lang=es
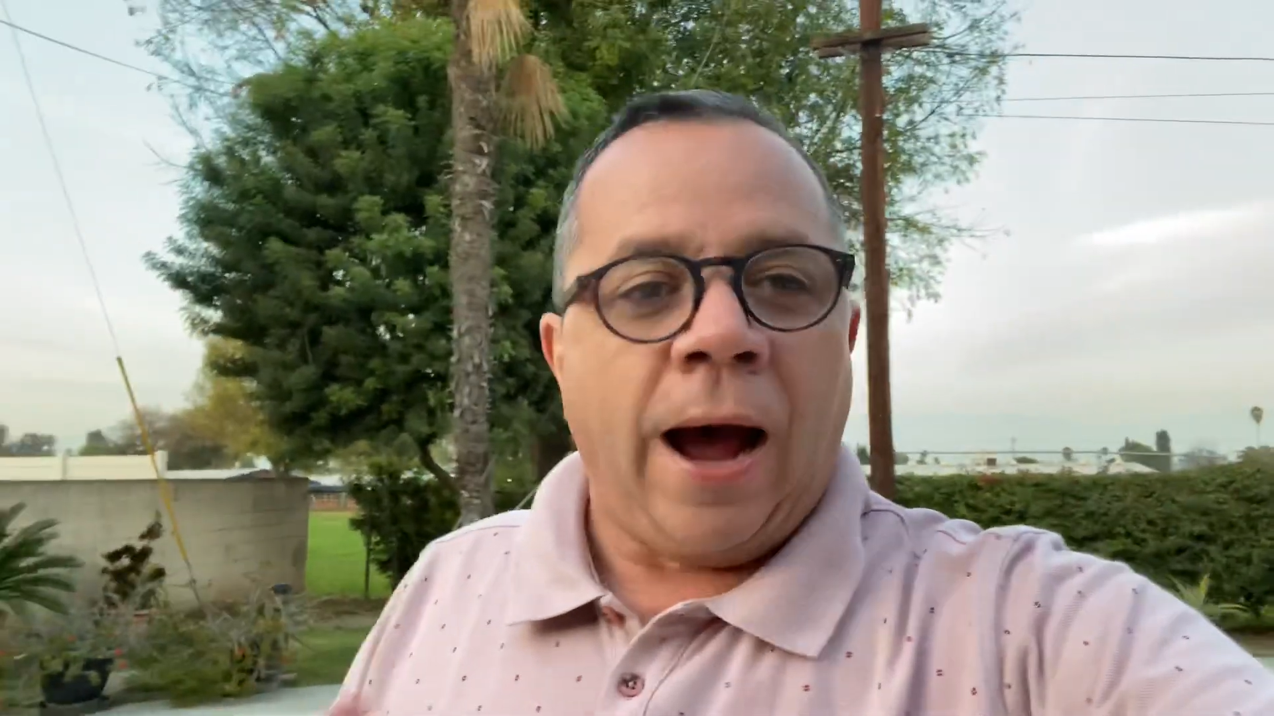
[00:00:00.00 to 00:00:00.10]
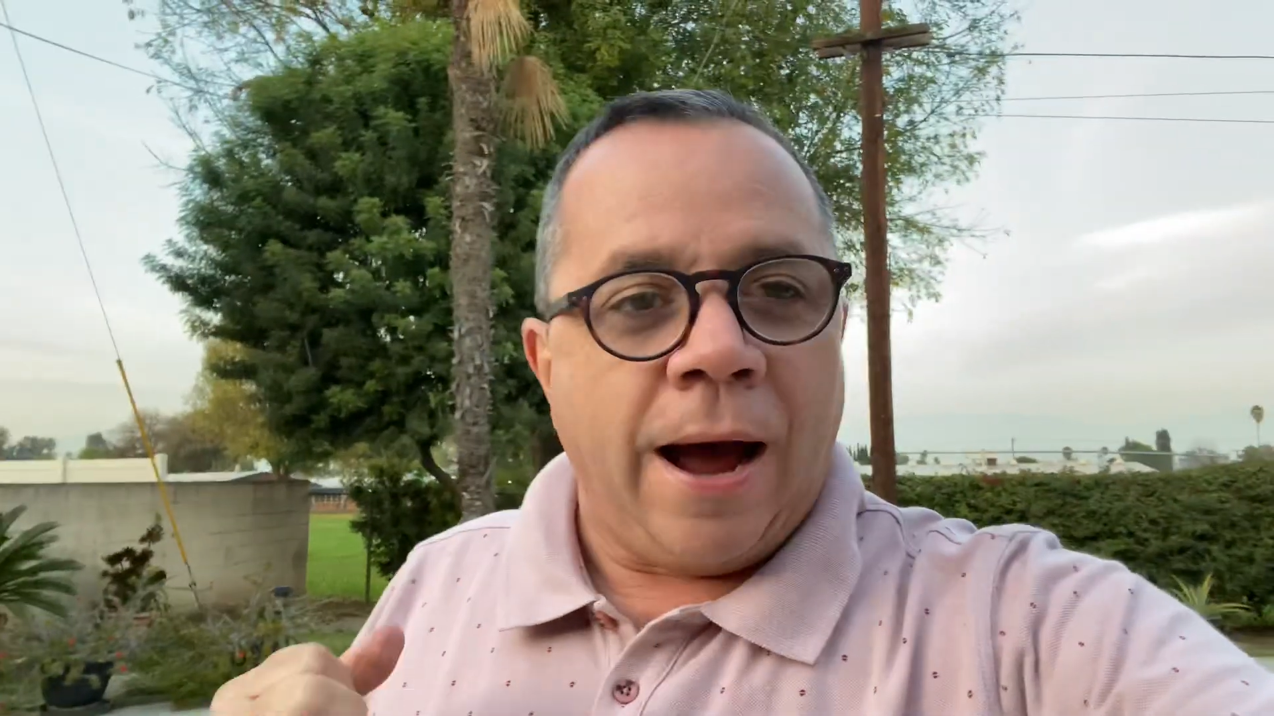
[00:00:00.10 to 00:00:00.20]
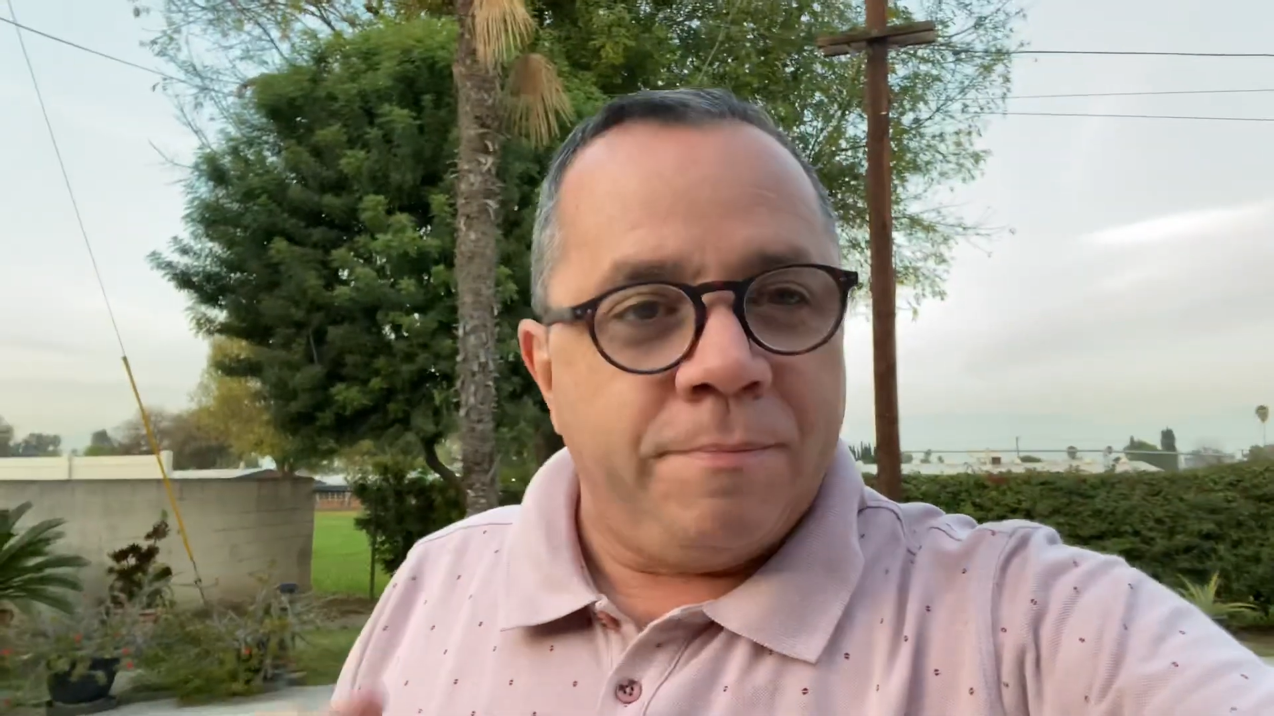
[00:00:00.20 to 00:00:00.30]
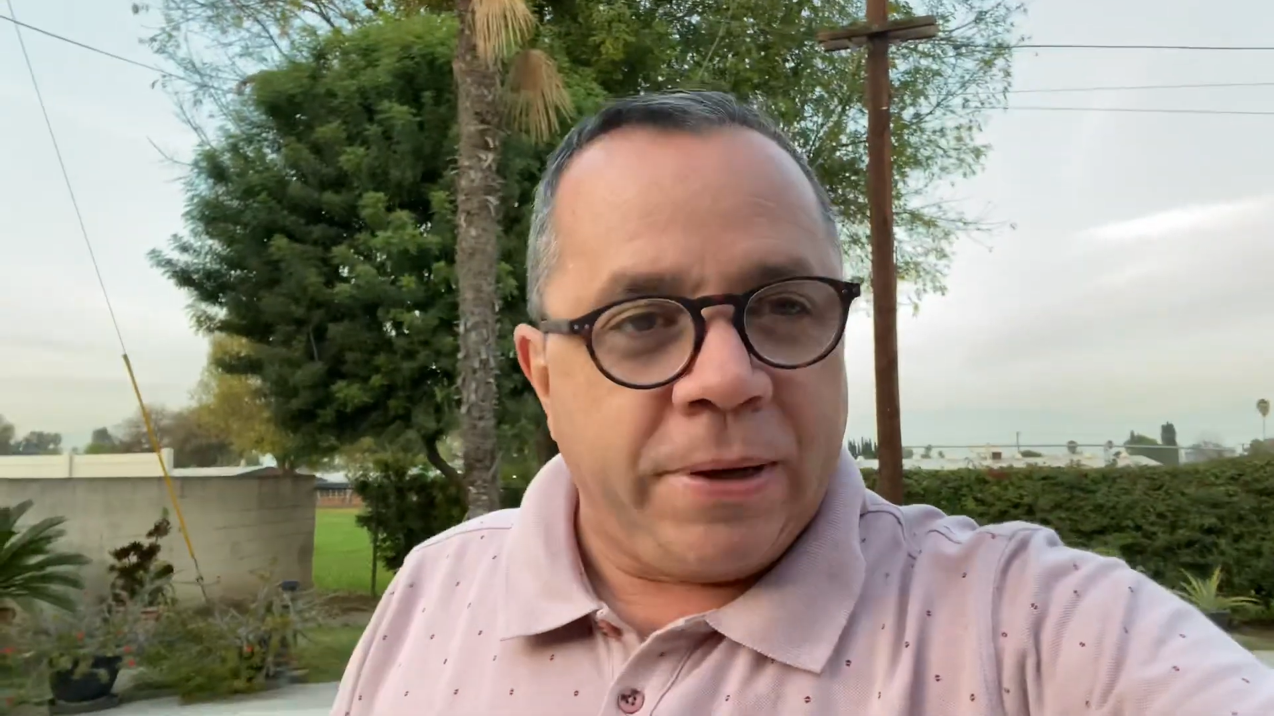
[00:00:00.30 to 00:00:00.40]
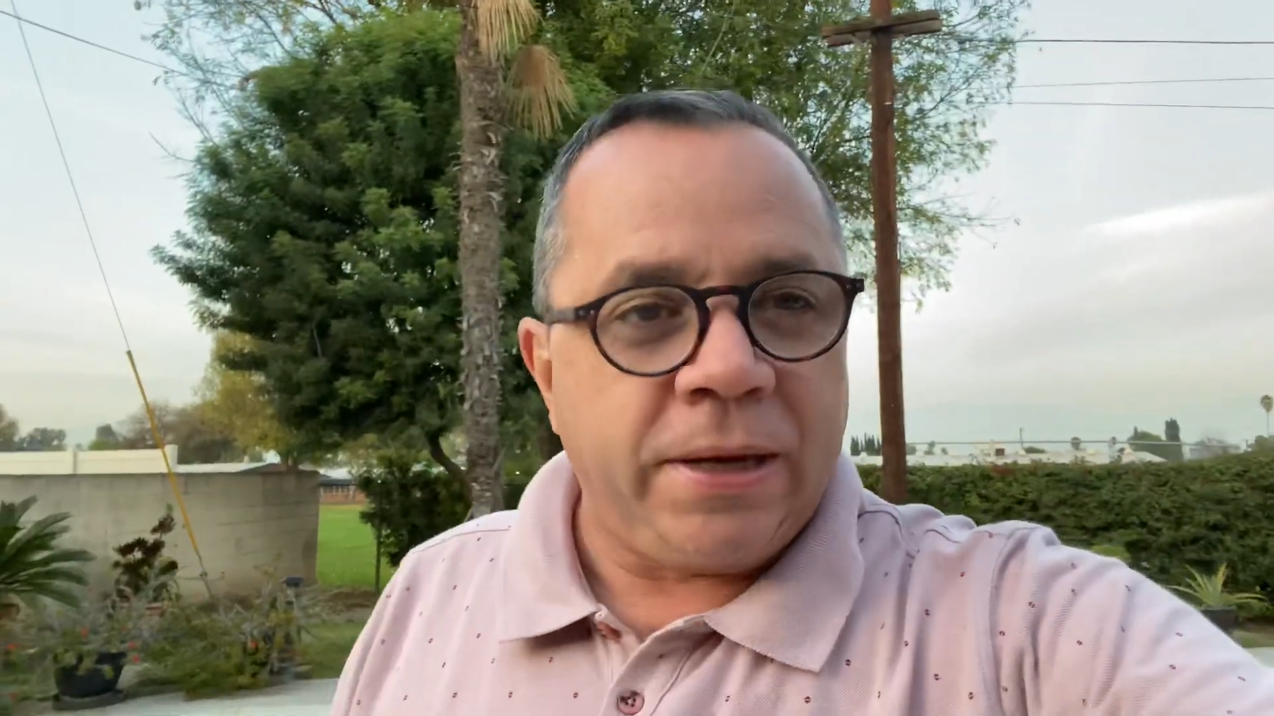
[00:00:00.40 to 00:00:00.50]

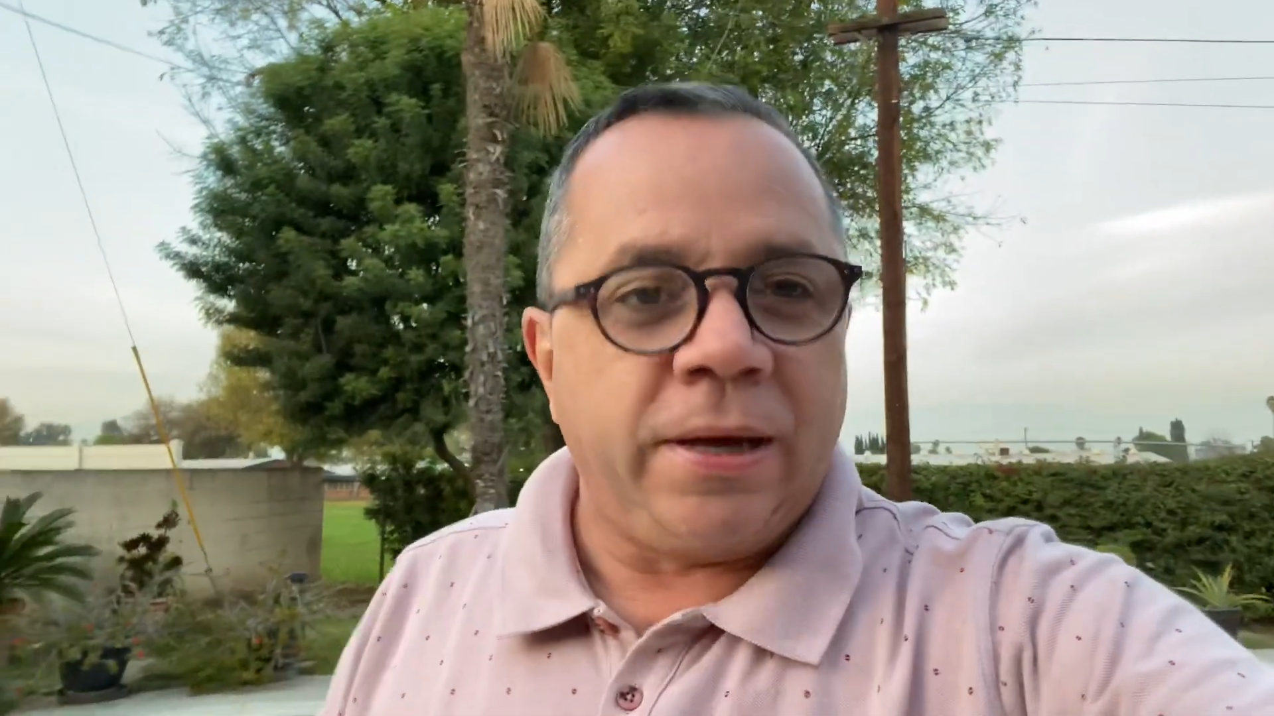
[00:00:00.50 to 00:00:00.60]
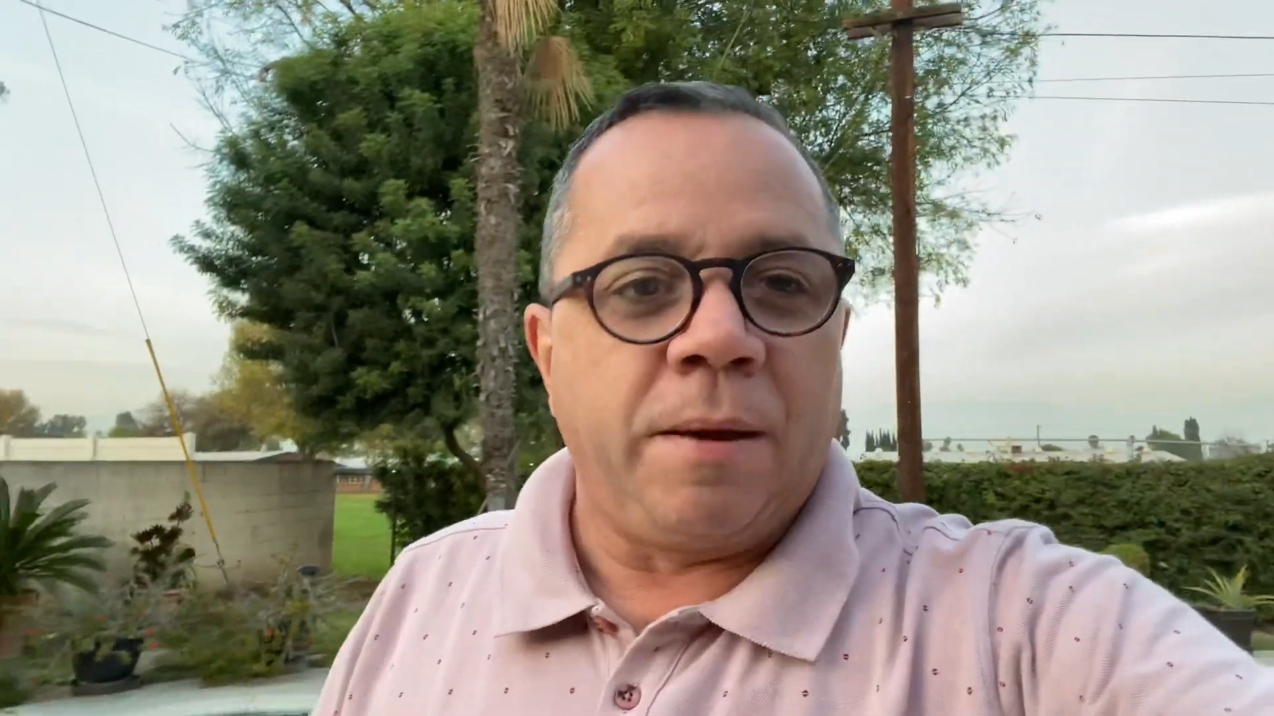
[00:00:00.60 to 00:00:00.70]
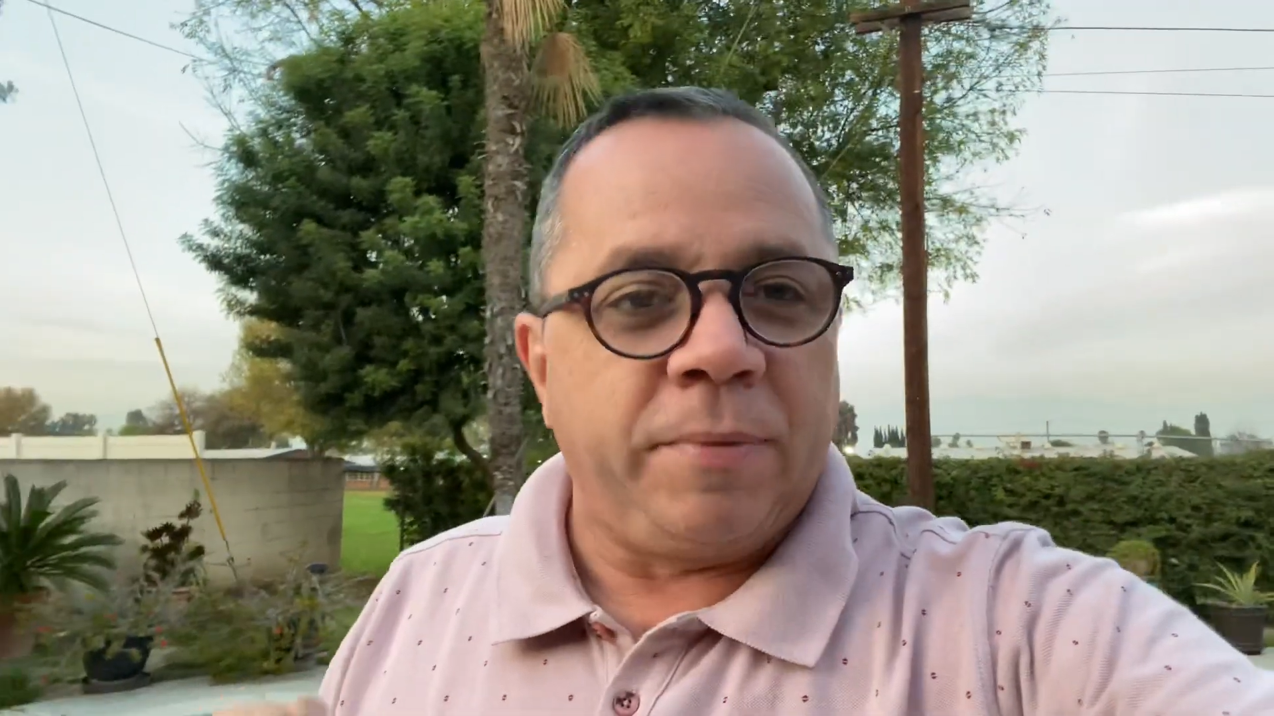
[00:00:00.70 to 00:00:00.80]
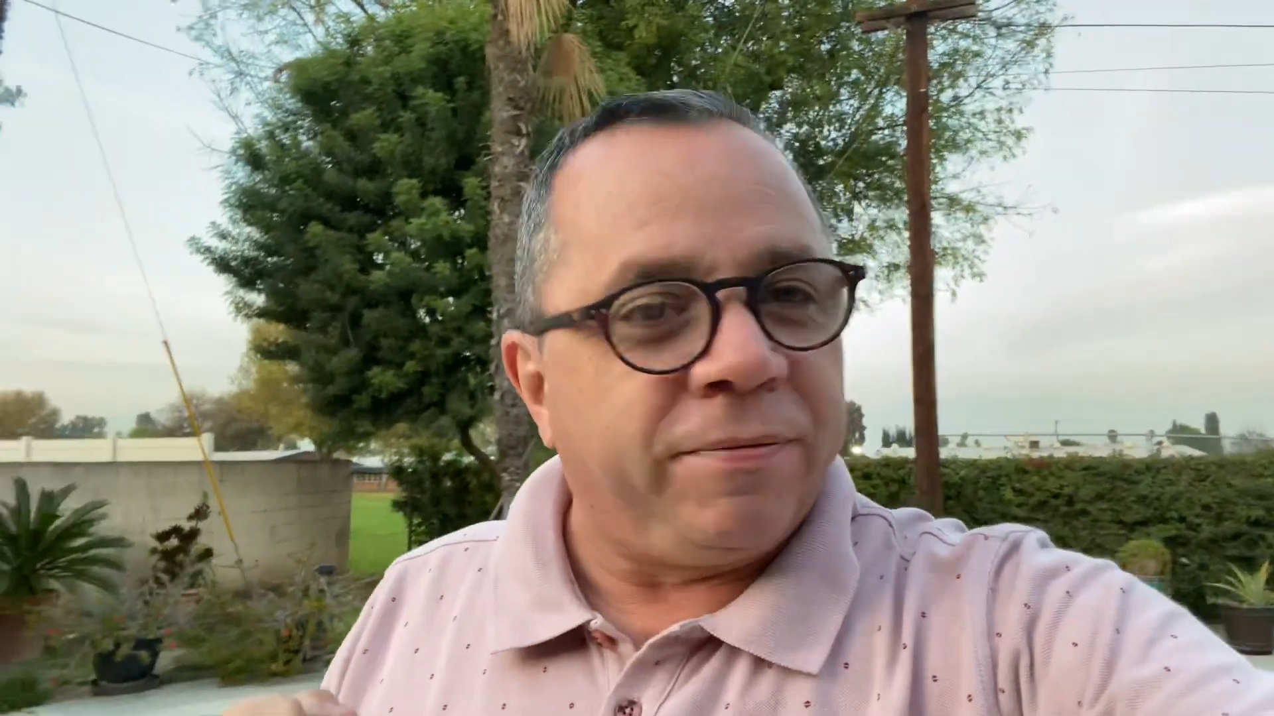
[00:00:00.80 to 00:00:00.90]
a mí y a mi